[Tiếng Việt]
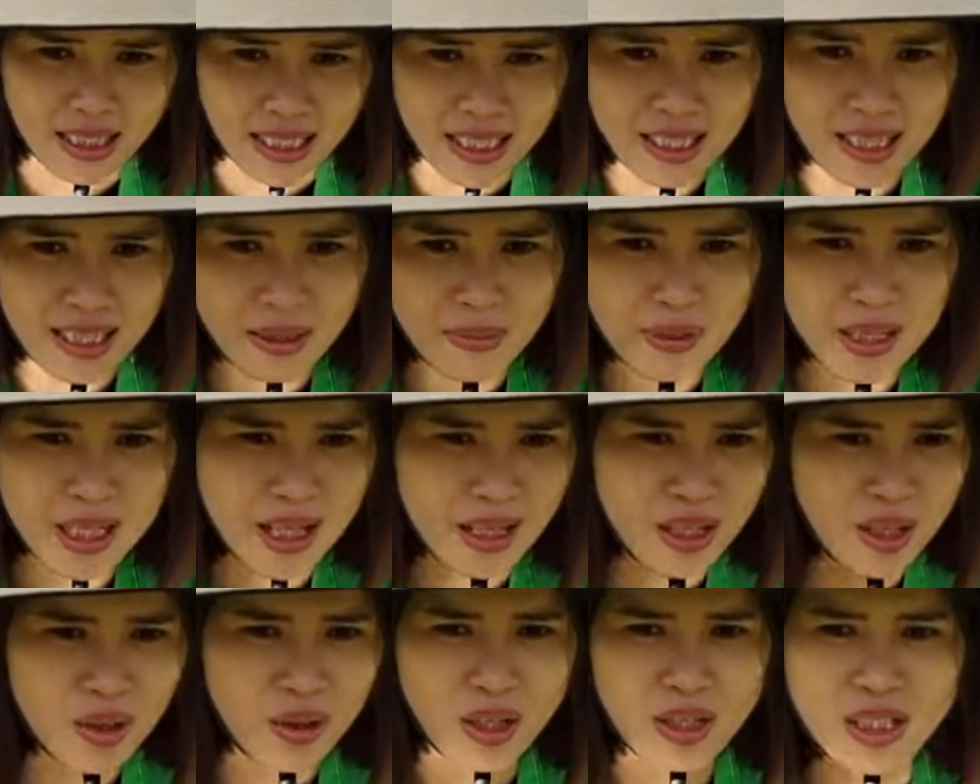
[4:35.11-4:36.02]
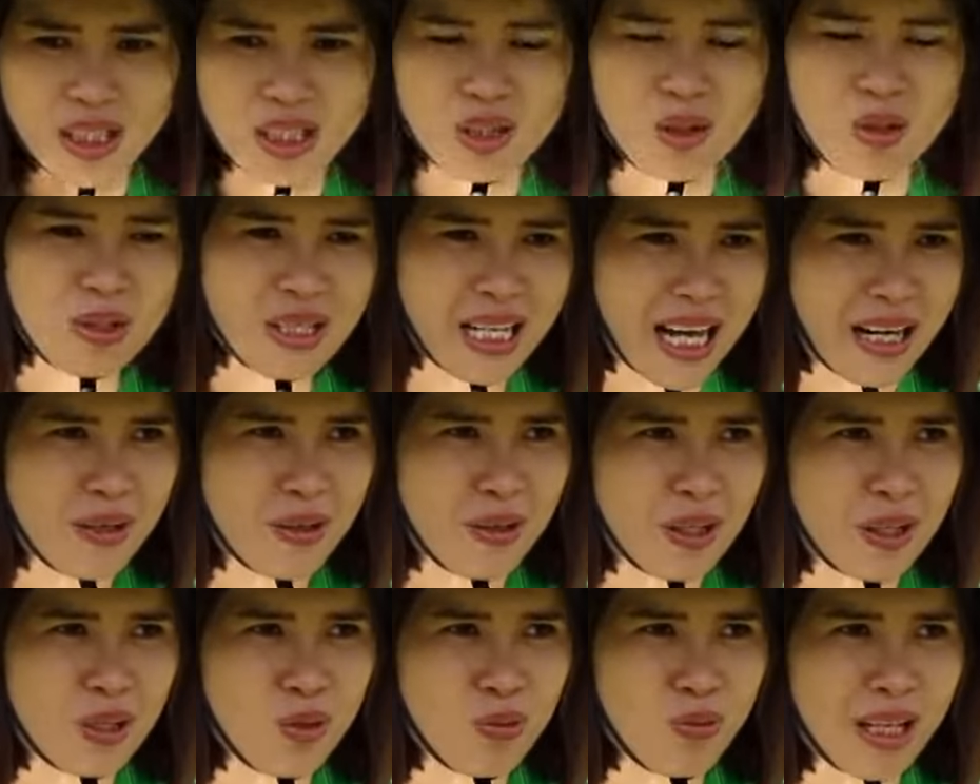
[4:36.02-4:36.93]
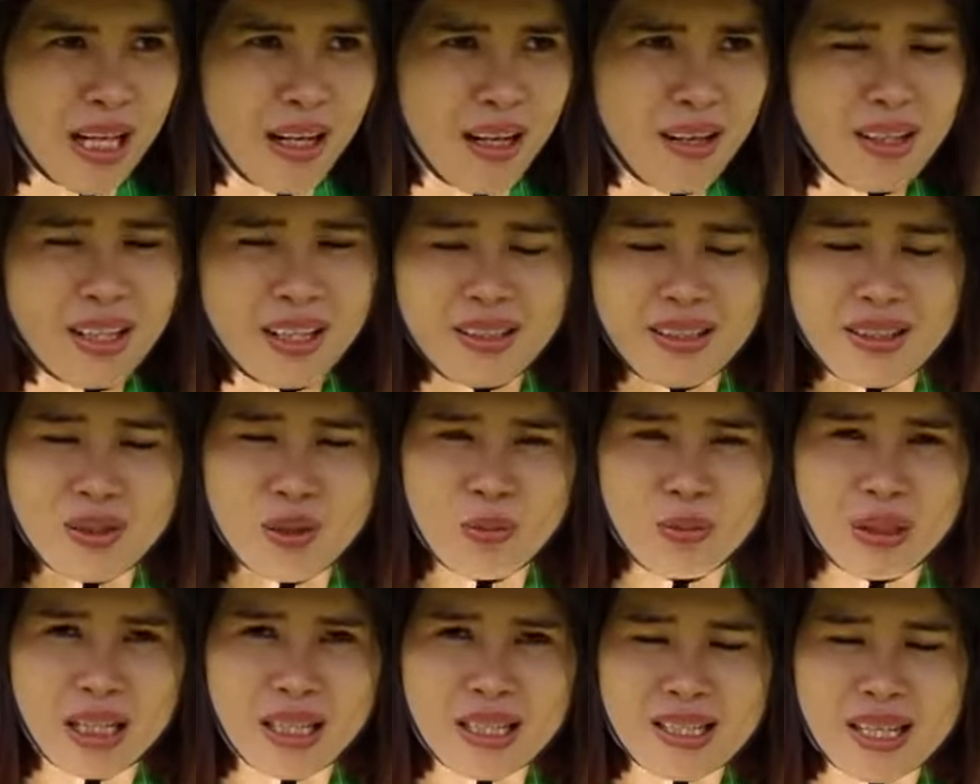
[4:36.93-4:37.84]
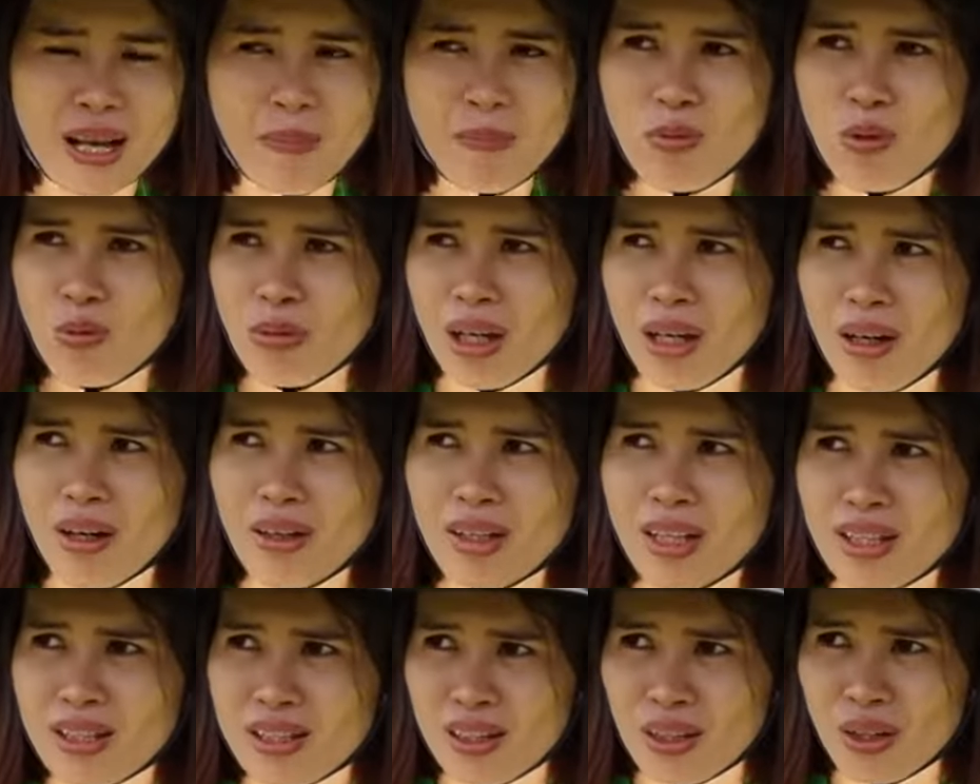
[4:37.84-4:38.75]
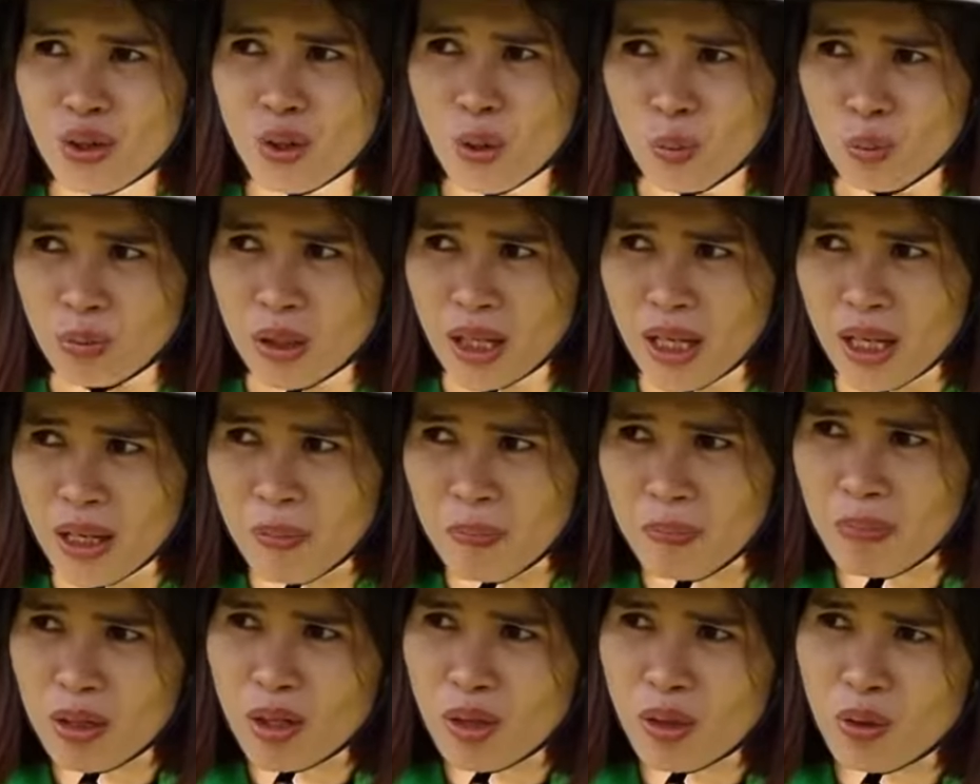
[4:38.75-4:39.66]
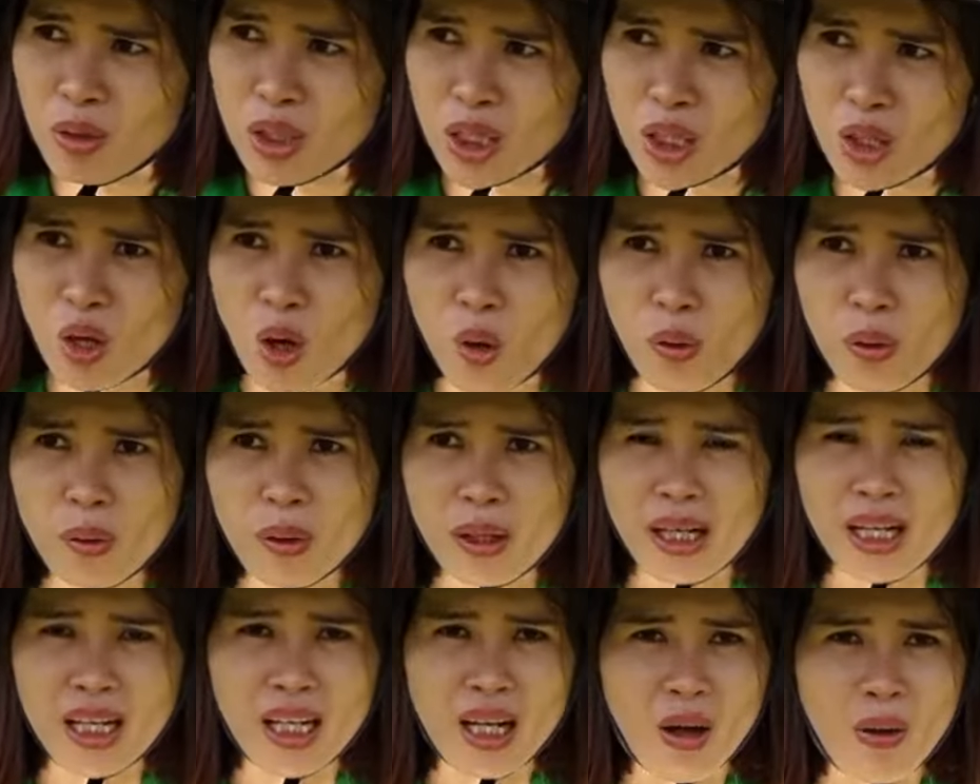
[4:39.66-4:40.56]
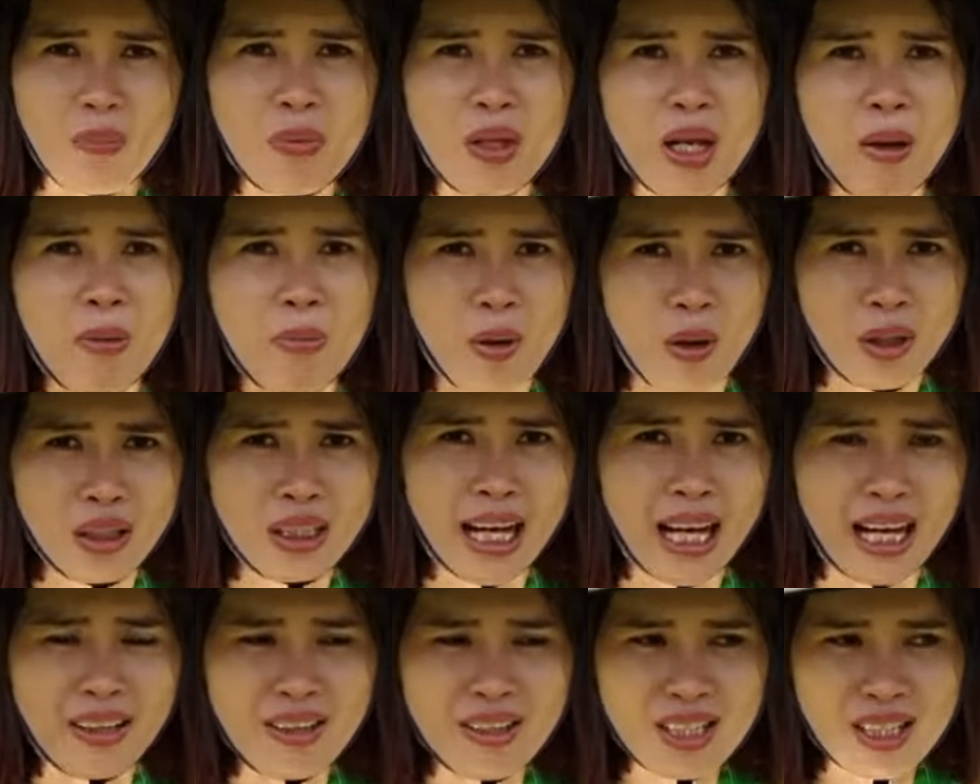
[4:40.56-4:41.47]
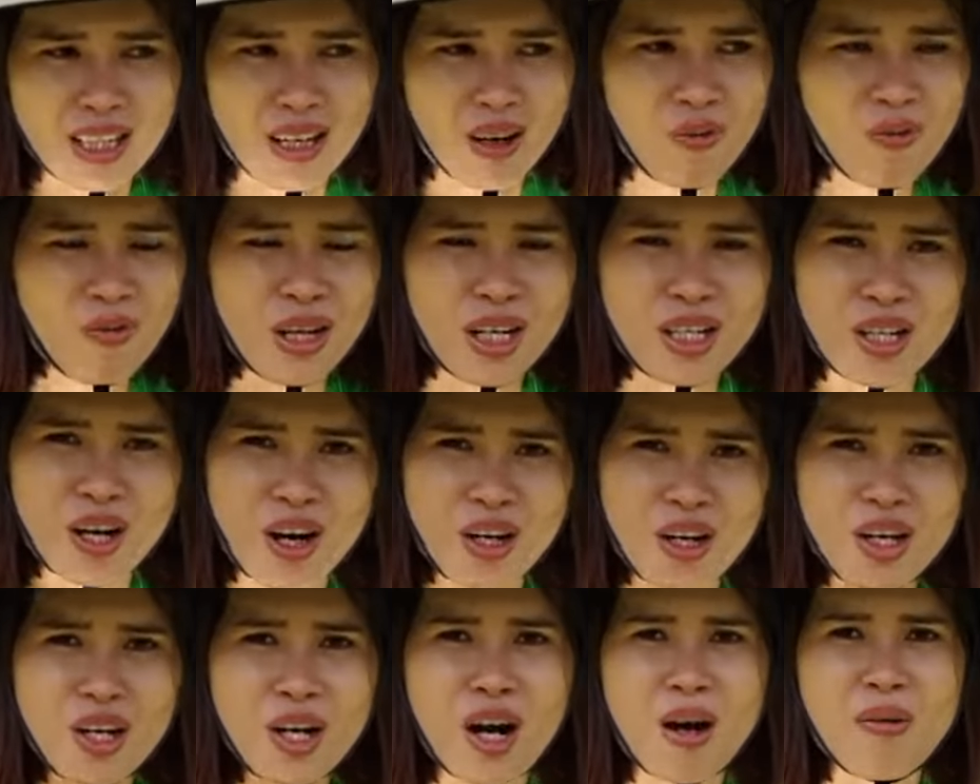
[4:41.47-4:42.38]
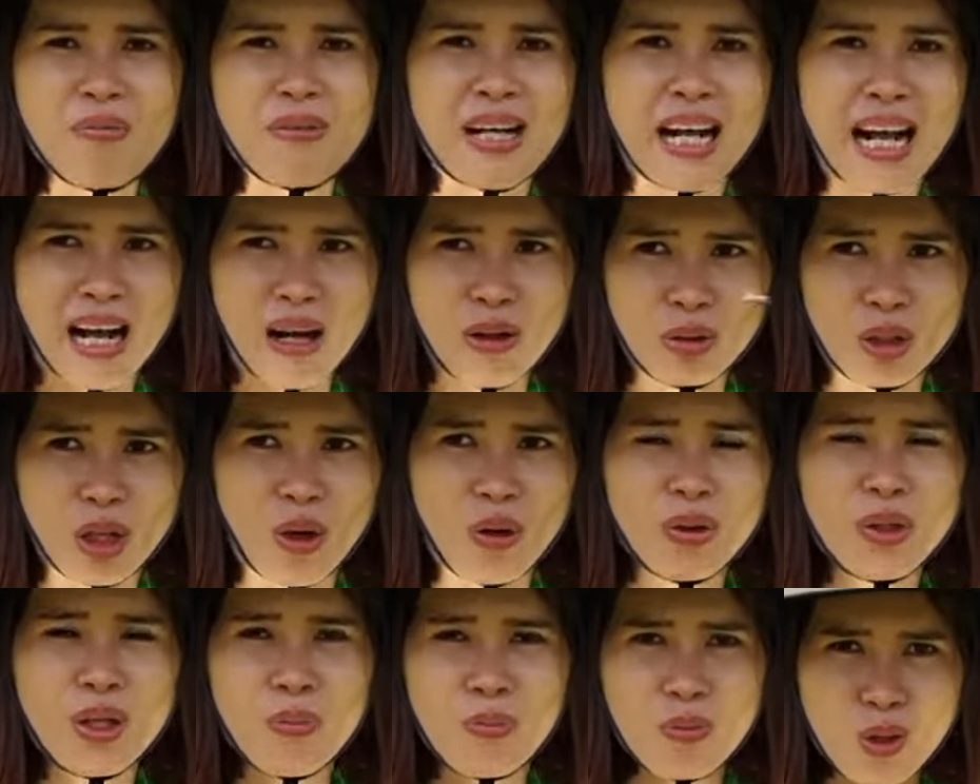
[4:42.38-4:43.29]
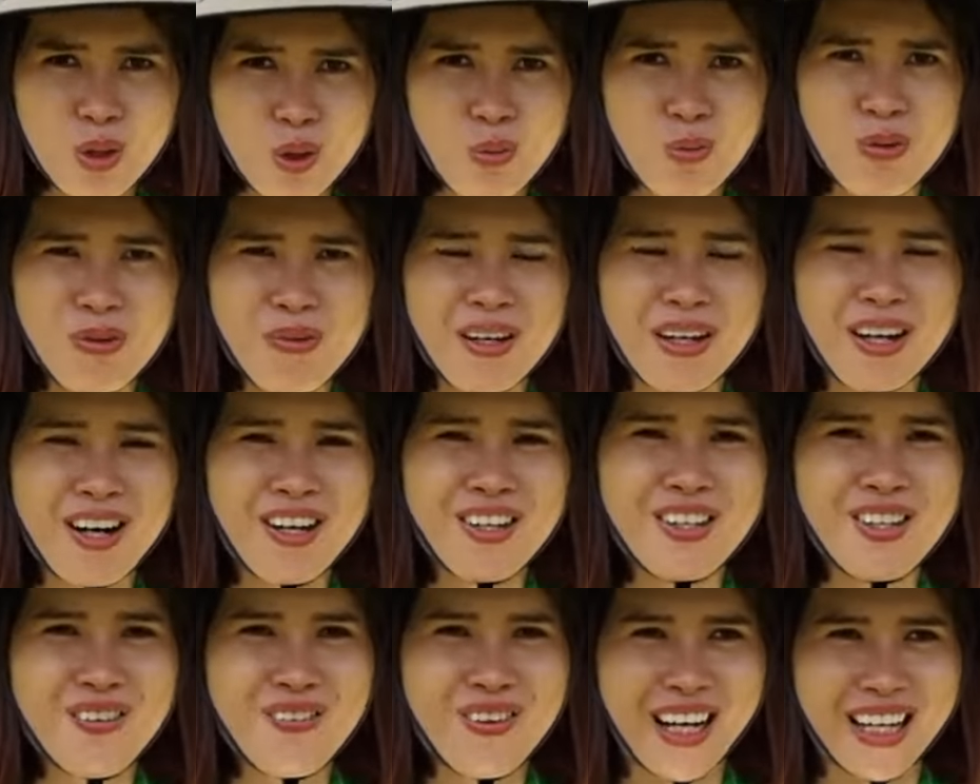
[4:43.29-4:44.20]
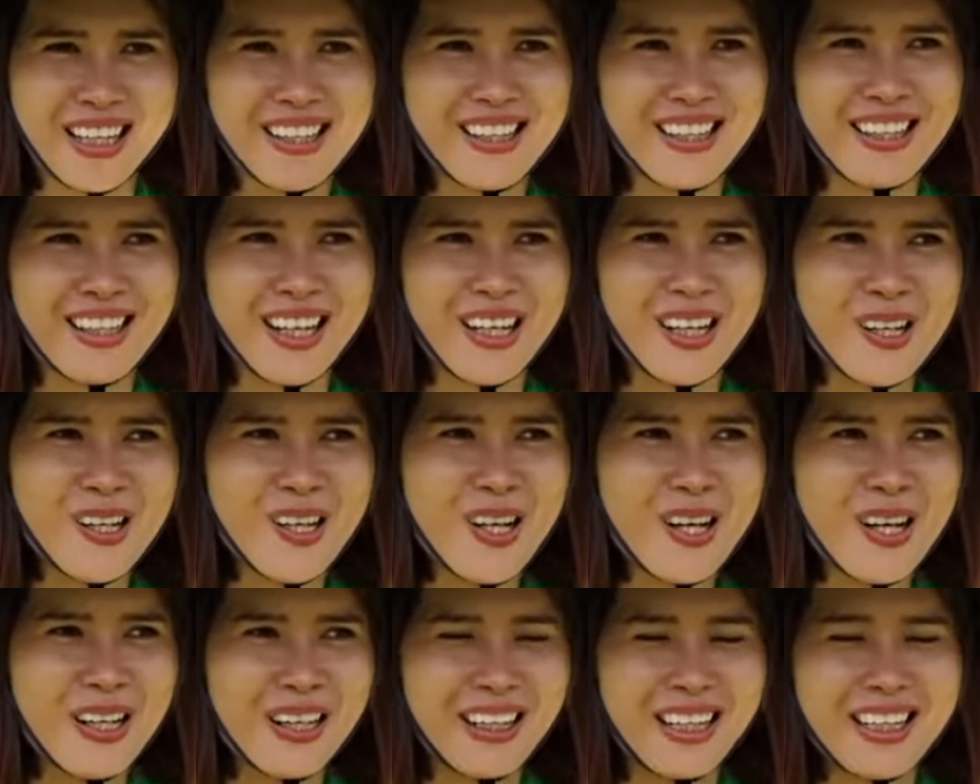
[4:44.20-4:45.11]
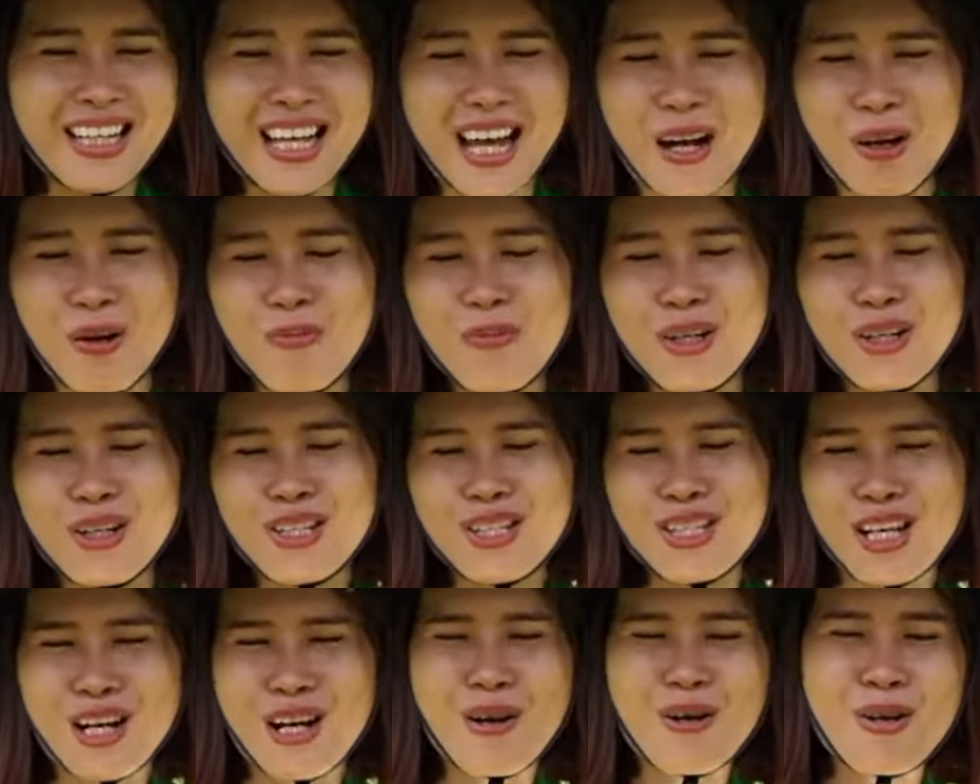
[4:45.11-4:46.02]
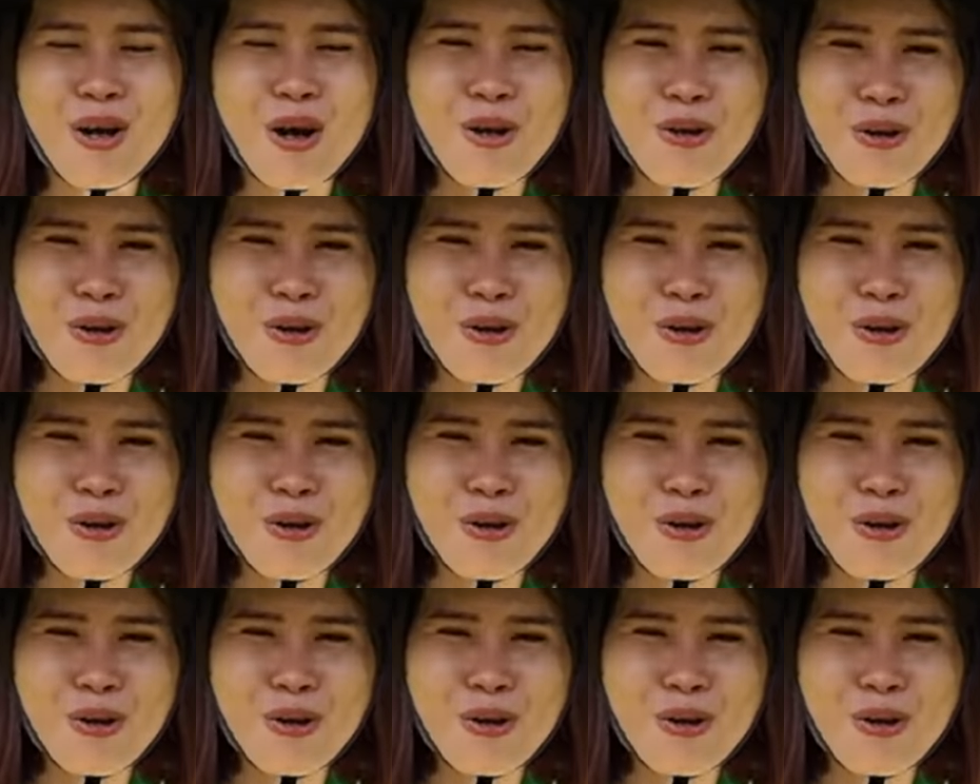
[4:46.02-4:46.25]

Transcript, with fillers: vậy thì bây giờ nếu có chitosan rồi thì chúng ta có nên sử dụng thần sấm chúng ta có nên sử dụng thêm mirotrico rồi này hay không mỗi thằng nó sẽ đóng vai trò nó góp gạo thổi cơm chung với bà con như vậy thì cái cái nhà của mình nó sẽ